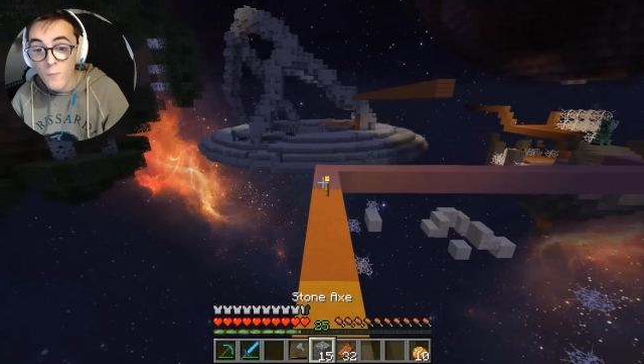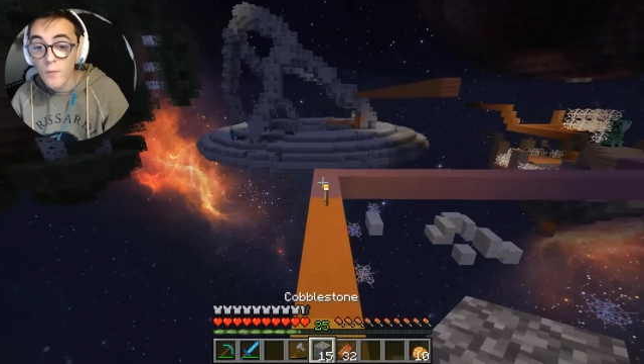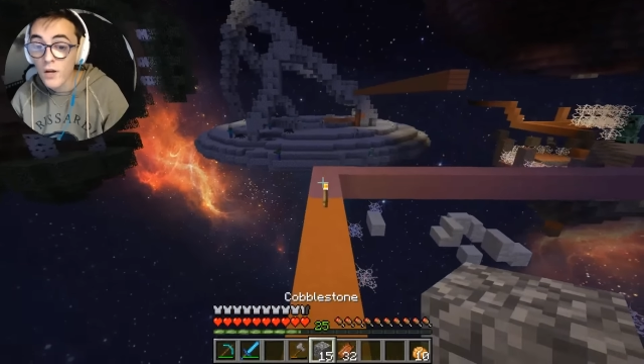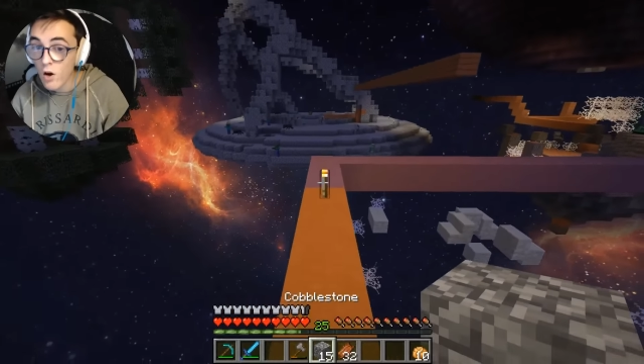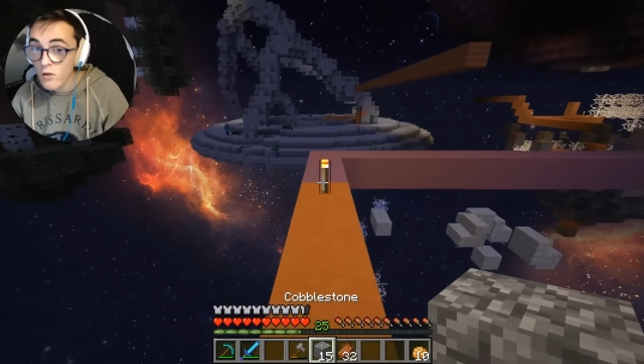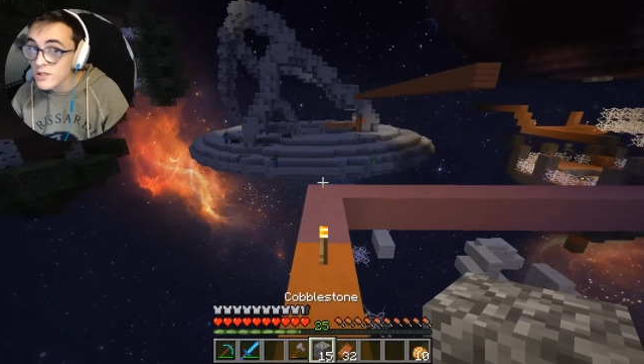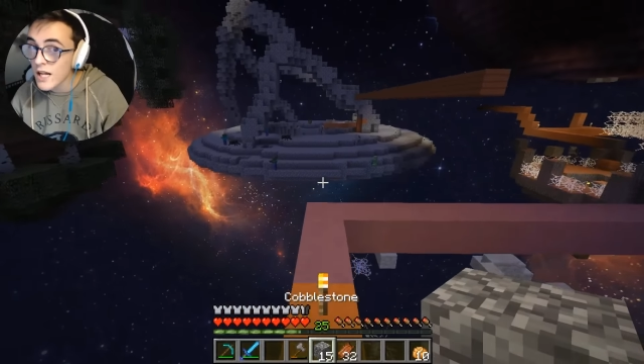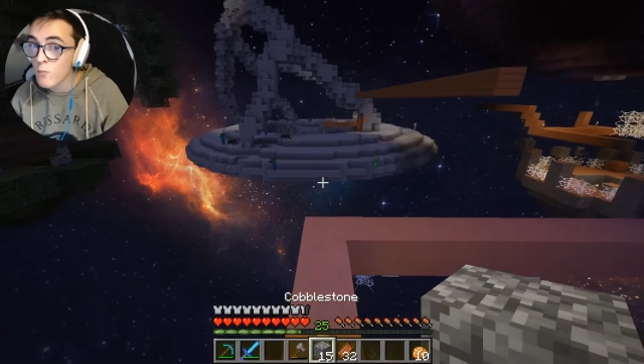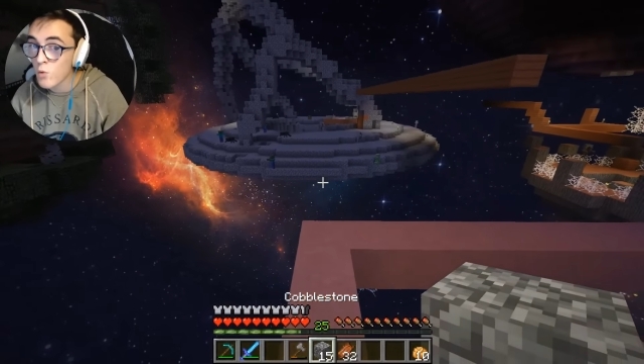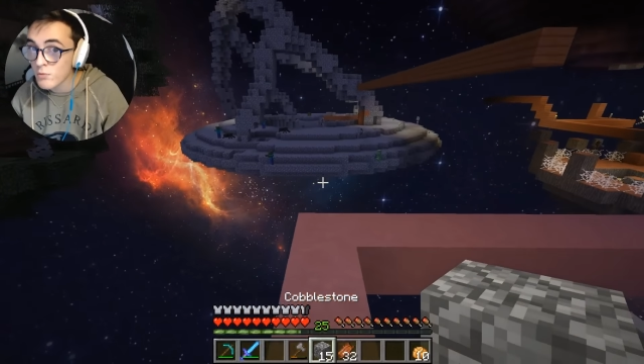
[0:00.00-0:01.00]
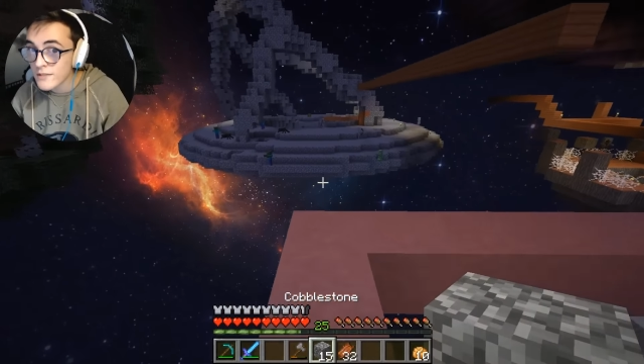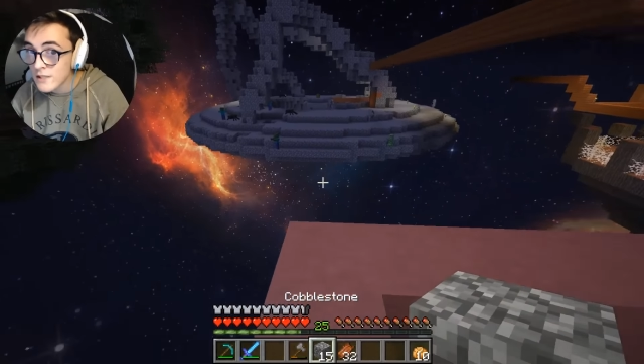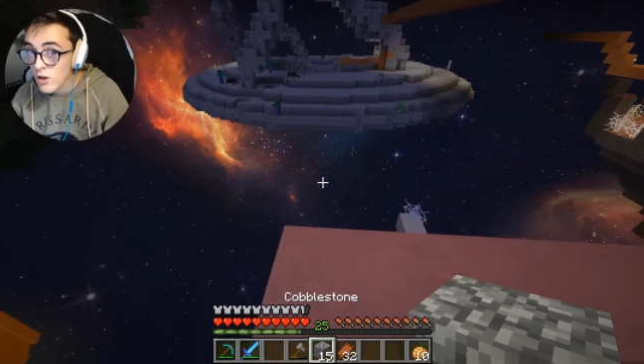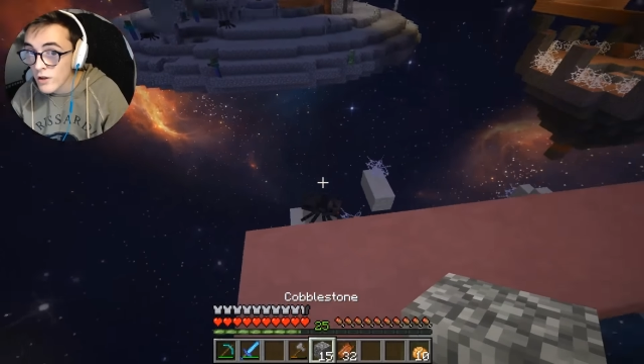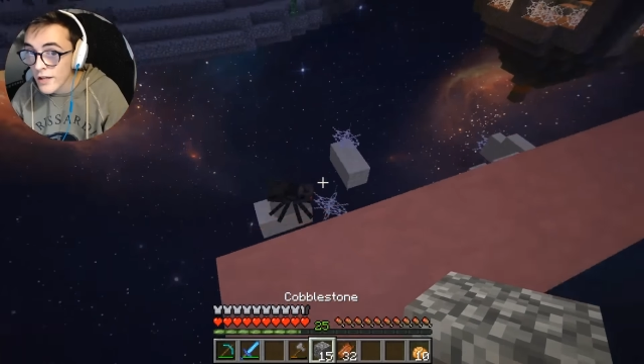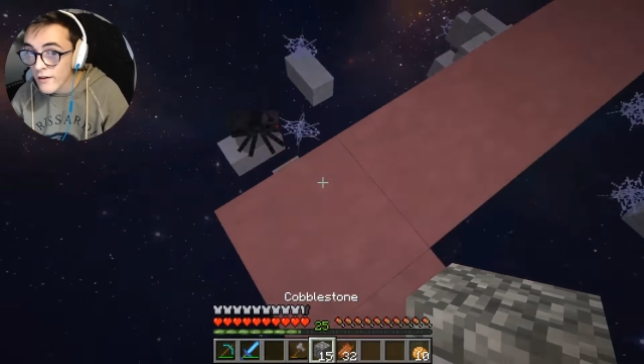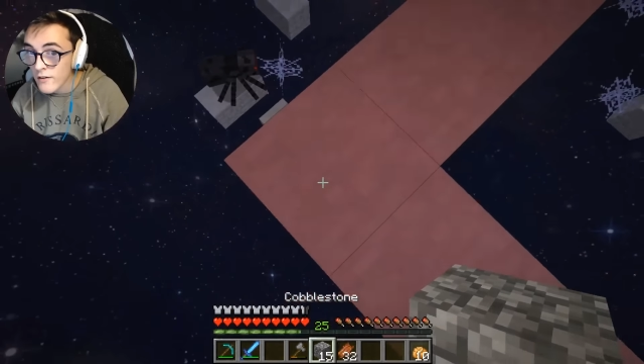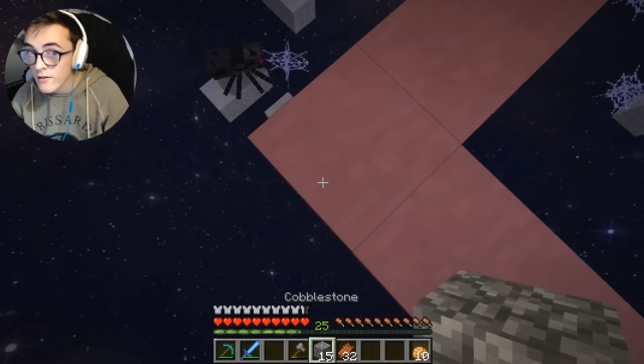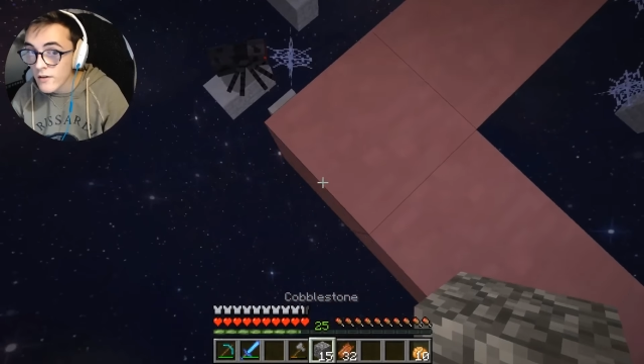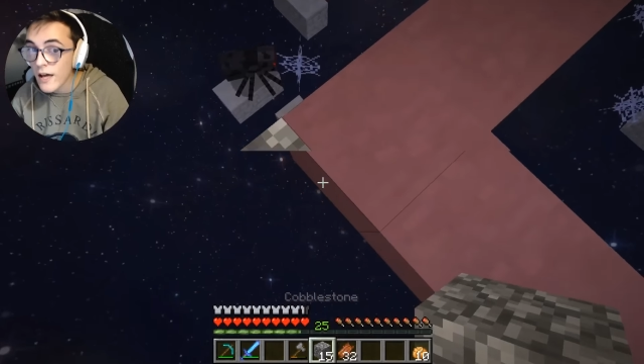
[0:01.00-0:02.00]
Però sarebbe un'opzione
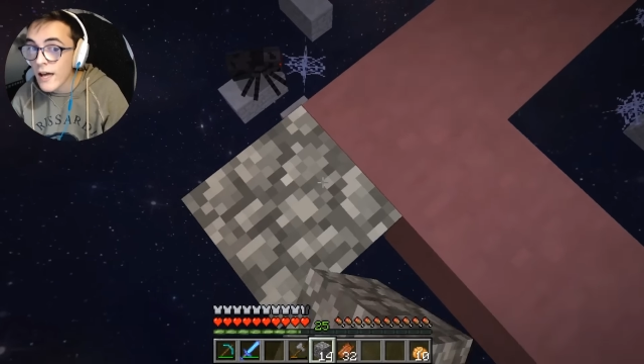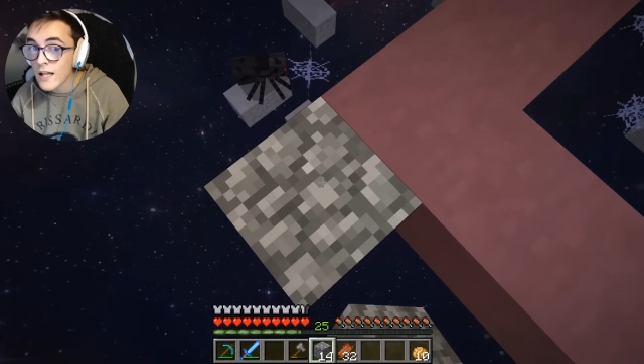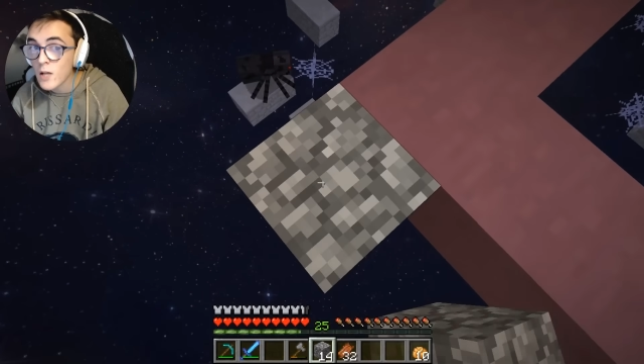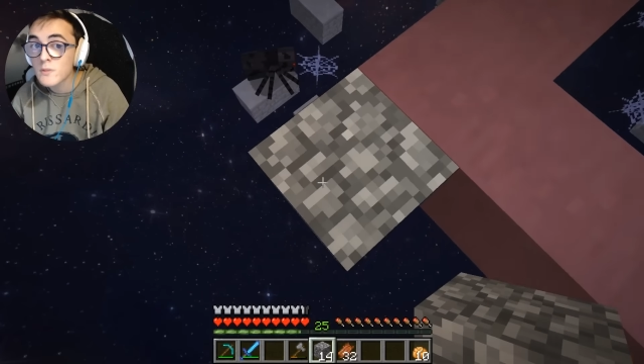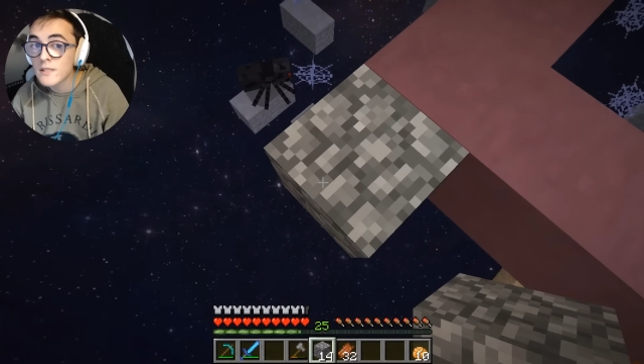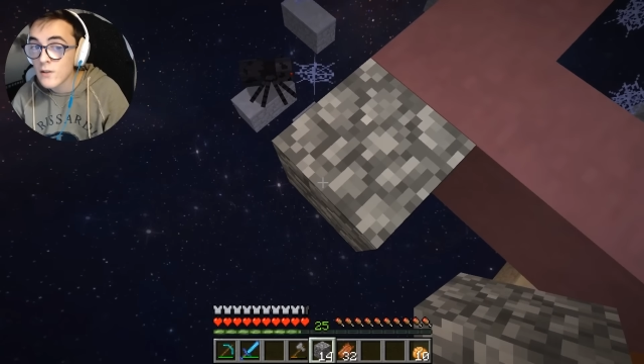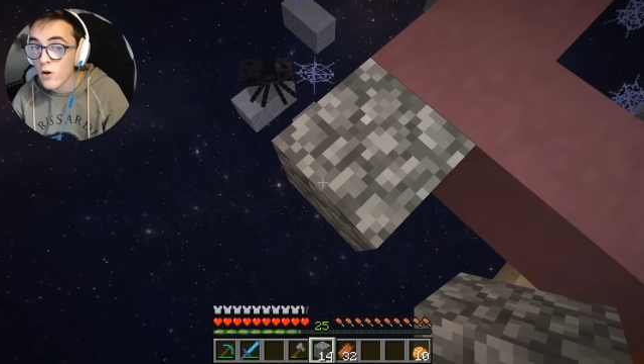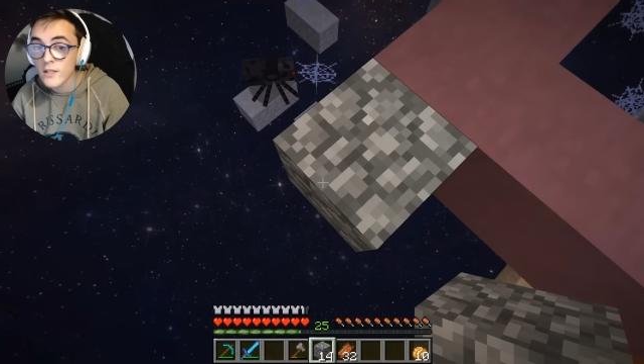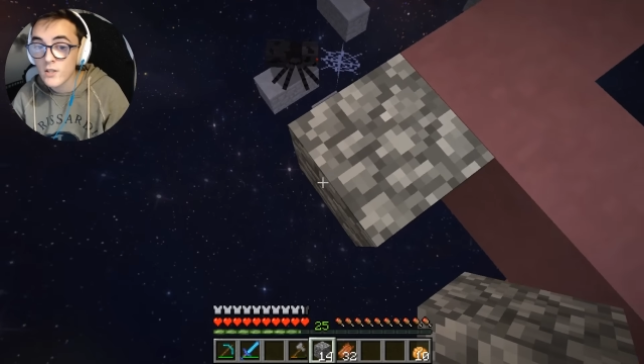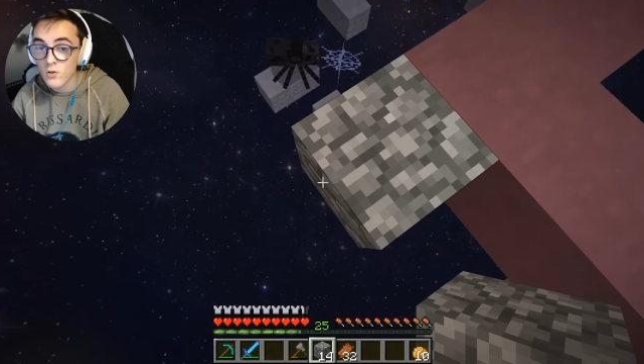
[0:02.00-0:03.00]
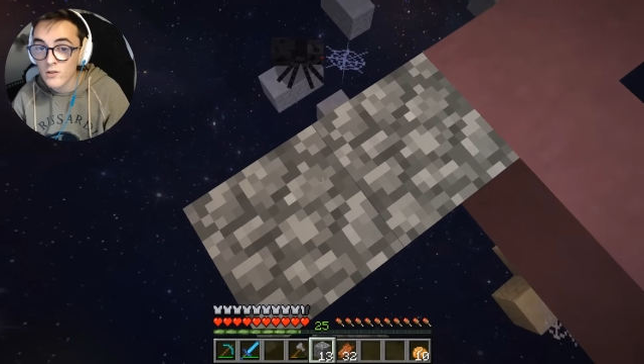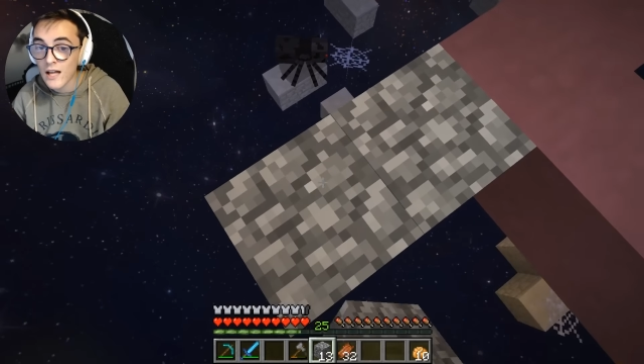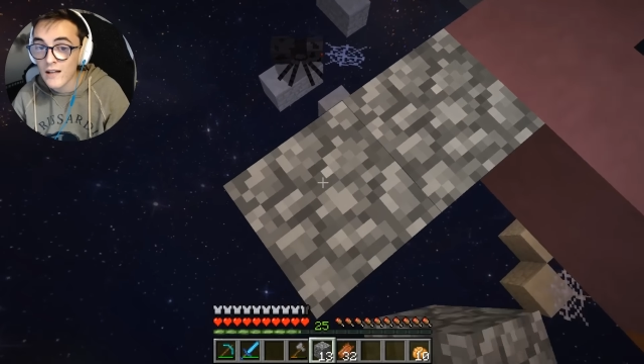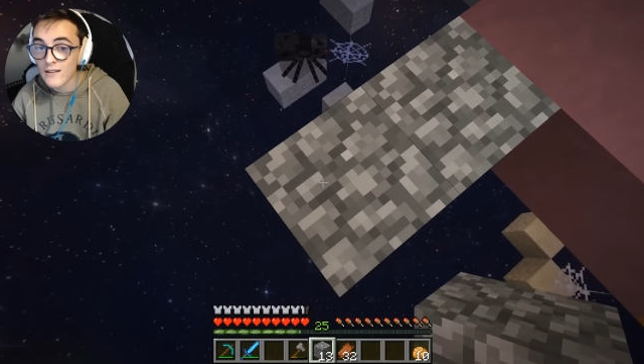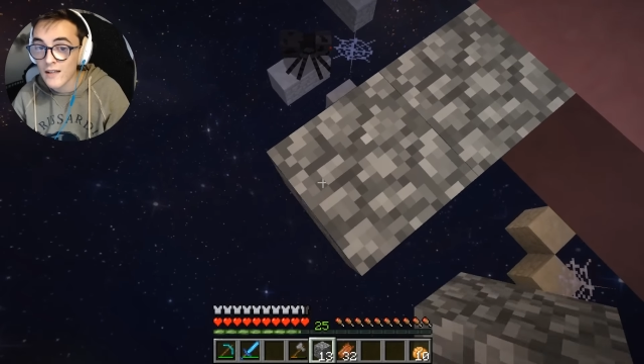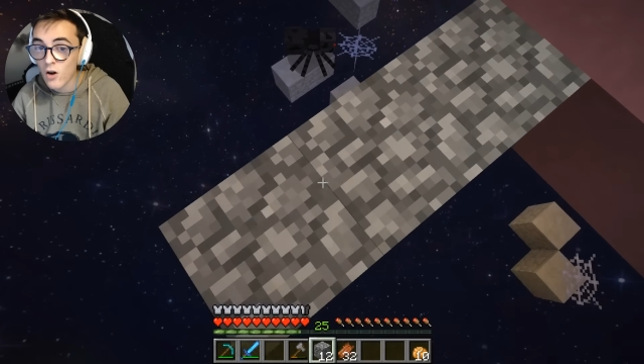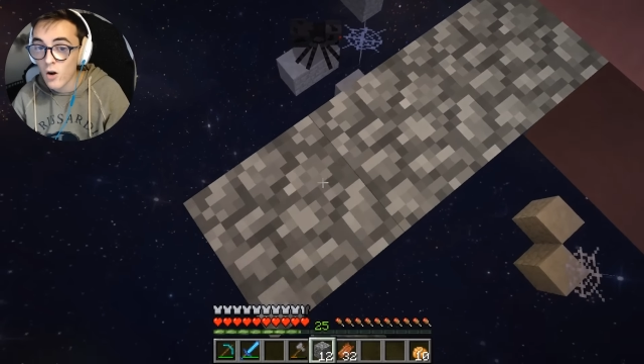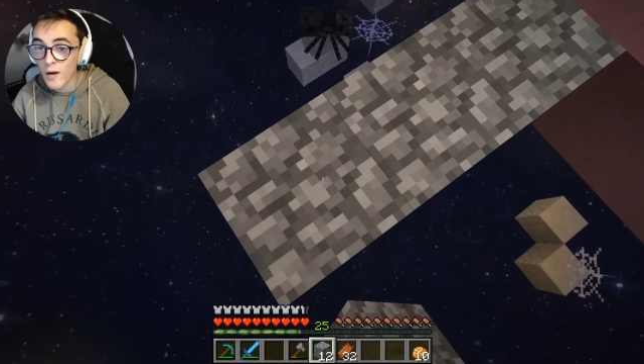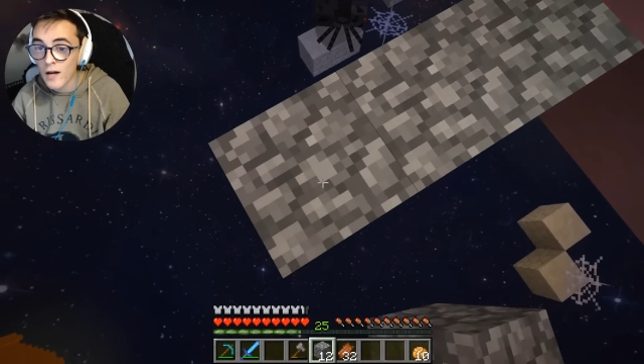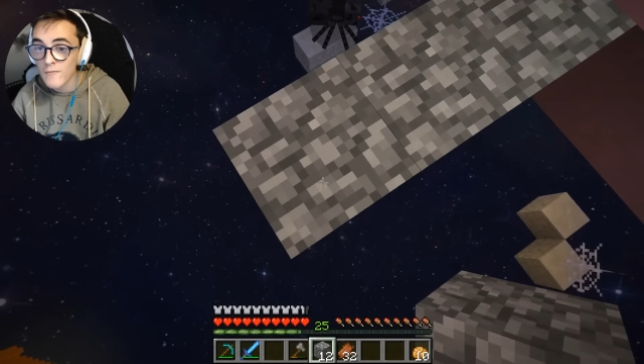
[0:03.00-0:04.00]
eh, le opzioni sono tanta
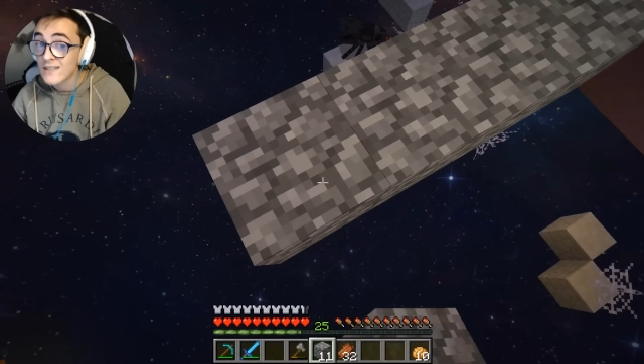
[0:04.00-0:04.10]
roba.